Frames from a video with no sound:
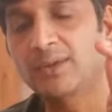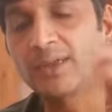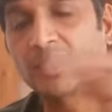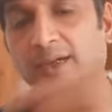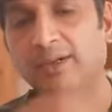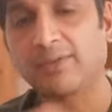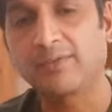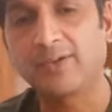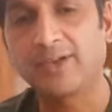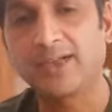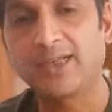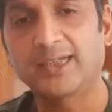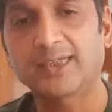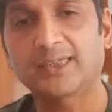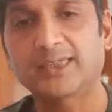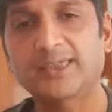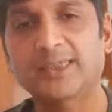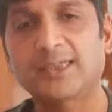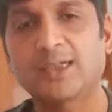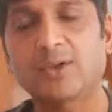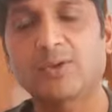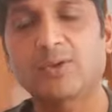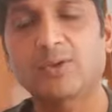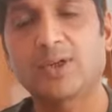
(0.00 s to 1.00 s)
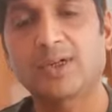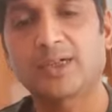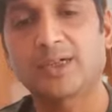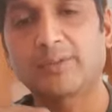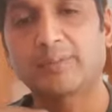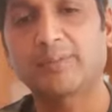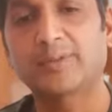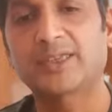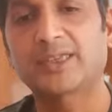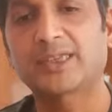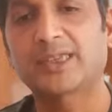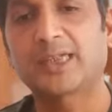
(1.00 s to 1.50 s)
गट फीलिंग से जाओ अगर
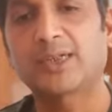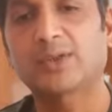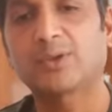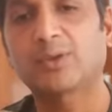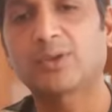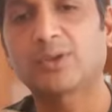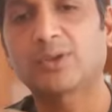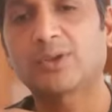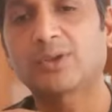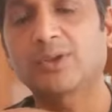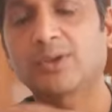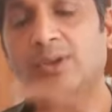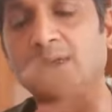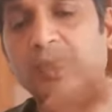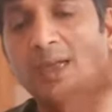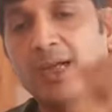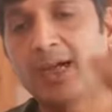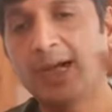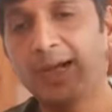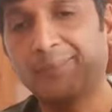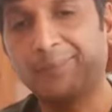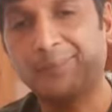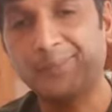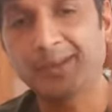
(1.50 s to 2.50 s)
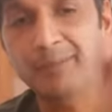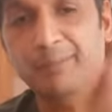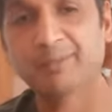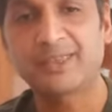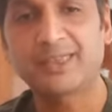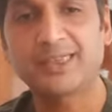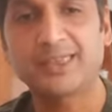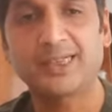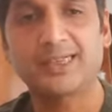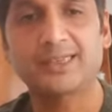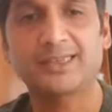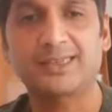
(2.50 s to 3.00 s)
मिस्टेक हो तो अपने
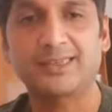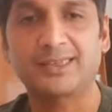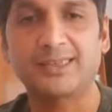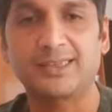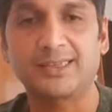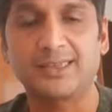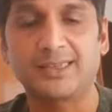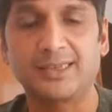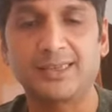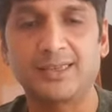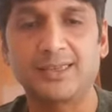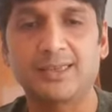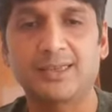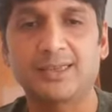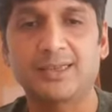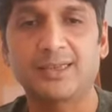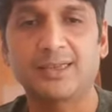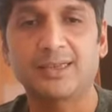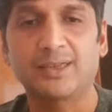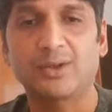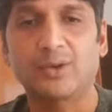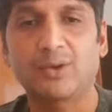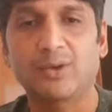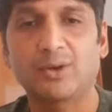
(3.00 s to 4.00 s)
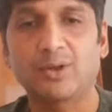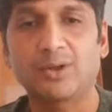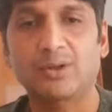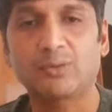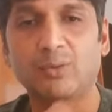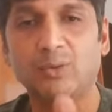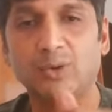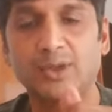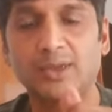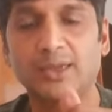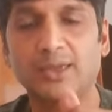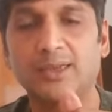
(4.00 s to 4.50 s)
मिस्टेक से सीखिए और
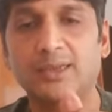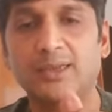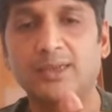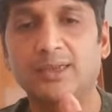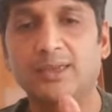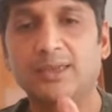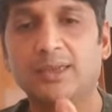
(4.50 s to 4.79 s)
वो करें